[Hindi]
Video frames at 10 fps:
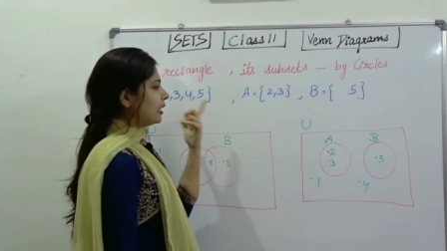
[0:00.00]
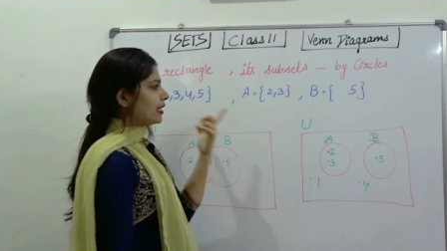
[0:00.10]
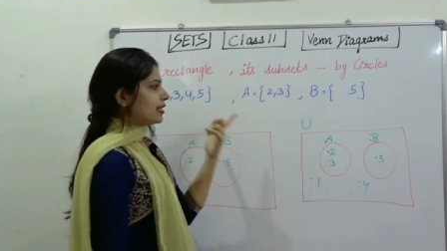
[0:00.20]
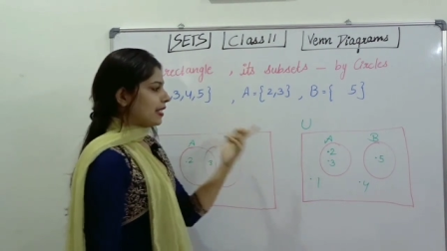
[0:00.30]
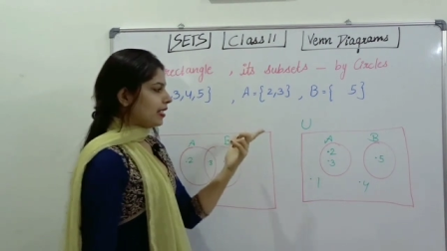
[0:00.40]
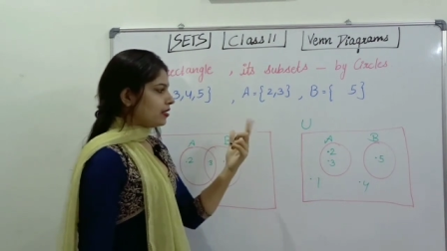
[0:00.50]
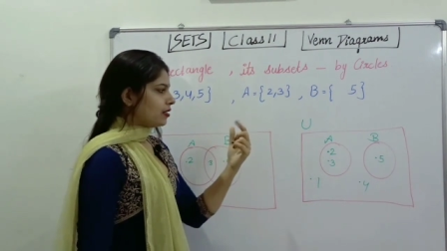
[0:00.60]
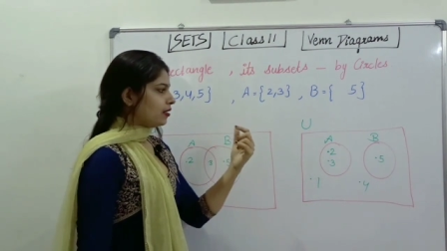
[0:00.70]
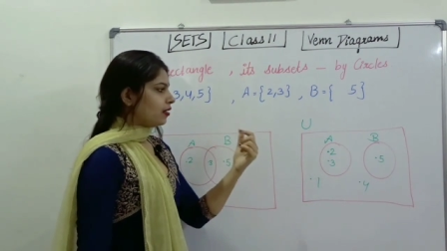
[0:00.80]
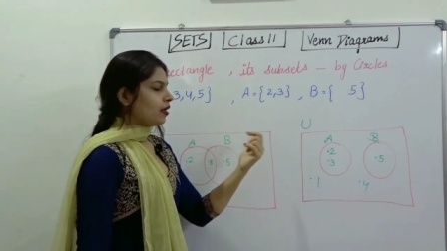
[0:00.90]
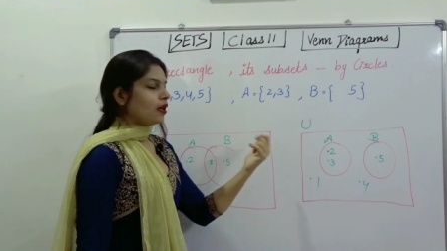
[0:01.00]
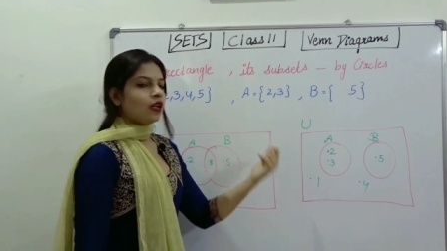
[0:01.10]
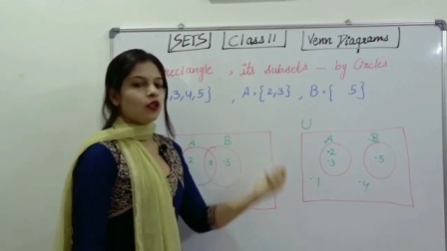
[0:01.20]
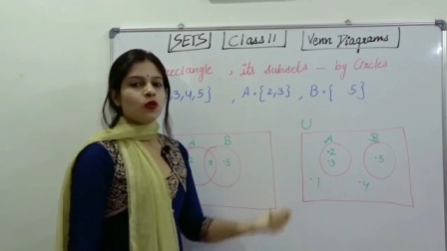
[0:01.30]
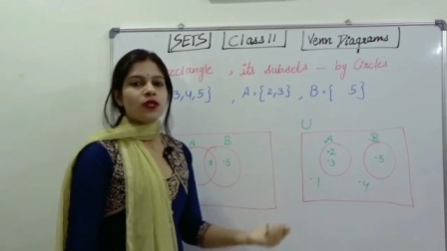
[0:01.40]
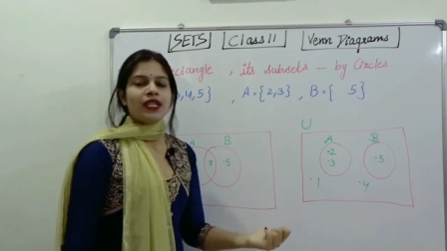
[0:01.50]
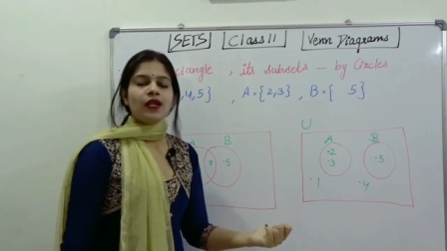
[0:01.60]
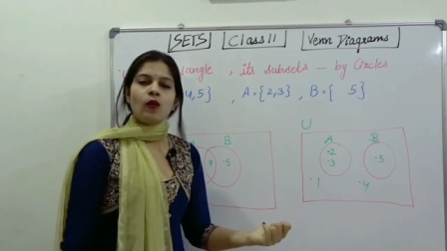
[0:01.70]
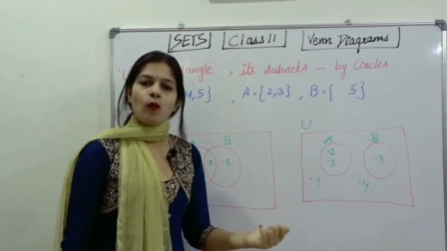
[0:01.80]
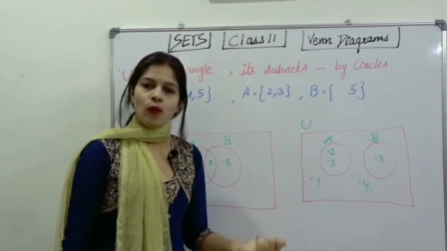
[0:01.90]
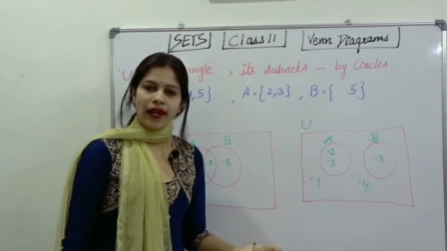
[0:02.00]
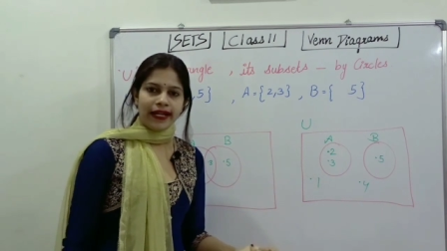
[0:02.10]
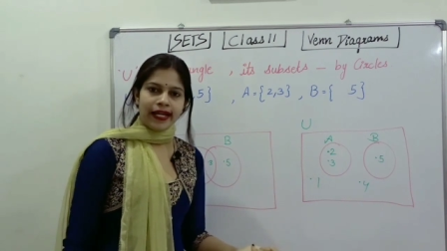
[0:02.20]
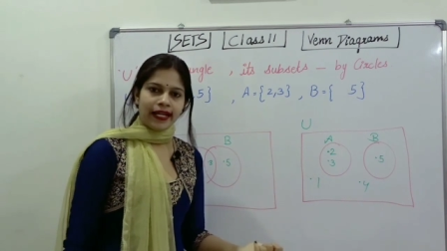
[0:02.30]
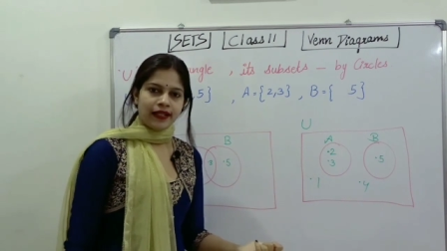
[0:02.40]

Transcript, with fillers: दीज सेट्स यूजिंग वेन